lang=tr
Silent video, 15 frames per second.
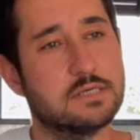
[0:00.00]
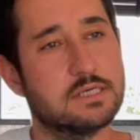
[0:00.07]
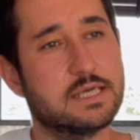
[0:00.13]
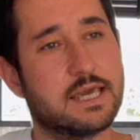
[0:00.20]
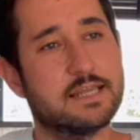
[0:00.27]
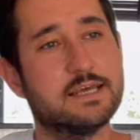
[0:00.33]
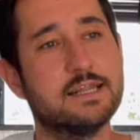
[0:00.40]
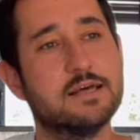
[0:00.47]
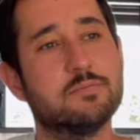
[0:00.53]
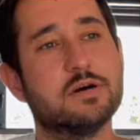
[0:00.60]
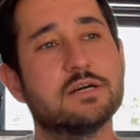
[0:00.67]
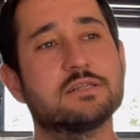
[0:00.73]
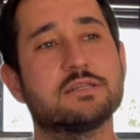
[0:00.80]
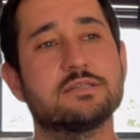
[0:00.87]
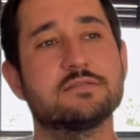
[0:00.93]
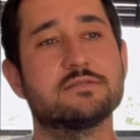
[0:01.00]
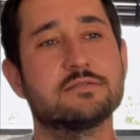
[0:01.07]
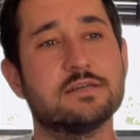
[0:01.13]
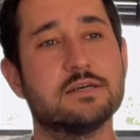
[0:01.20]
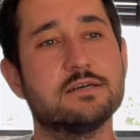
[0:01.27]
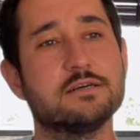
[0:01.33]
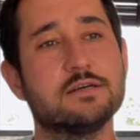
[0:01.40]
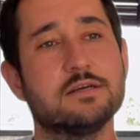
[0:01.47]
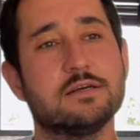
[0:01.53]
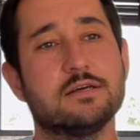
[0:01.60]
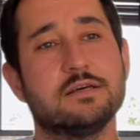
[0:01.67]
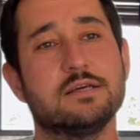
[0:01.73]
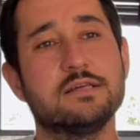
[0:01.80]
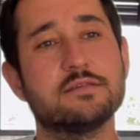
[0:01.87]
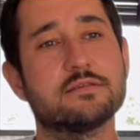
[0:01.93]
genele baktığınızda
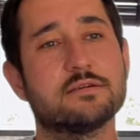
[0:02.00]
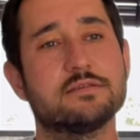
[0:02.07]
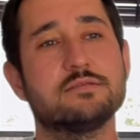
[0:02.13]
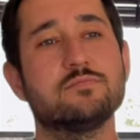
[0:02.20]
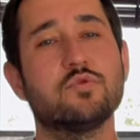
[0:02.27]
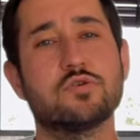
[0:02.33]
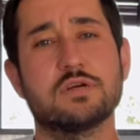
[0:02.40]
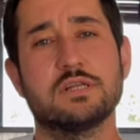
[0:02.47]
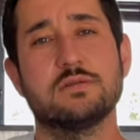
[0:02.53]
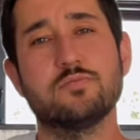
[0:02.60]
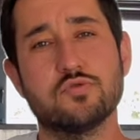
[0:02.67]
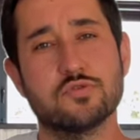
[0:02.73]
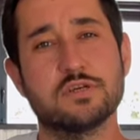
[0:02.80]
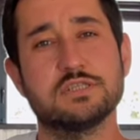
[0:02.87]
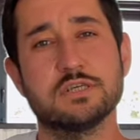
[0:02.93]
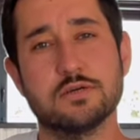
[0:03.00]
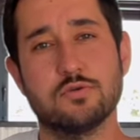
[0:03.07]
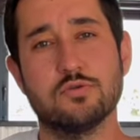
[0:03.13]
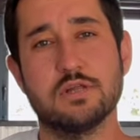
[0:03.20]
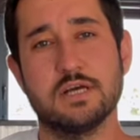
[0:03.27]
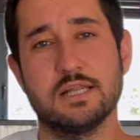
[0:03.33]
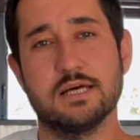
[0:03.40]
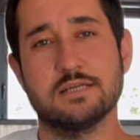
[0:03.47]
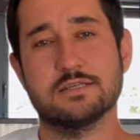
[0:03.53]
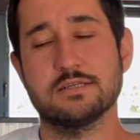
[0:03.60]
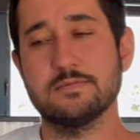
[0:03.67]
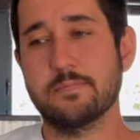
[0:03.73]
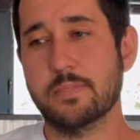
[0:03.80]
insanın moralini bozacak olaylarda.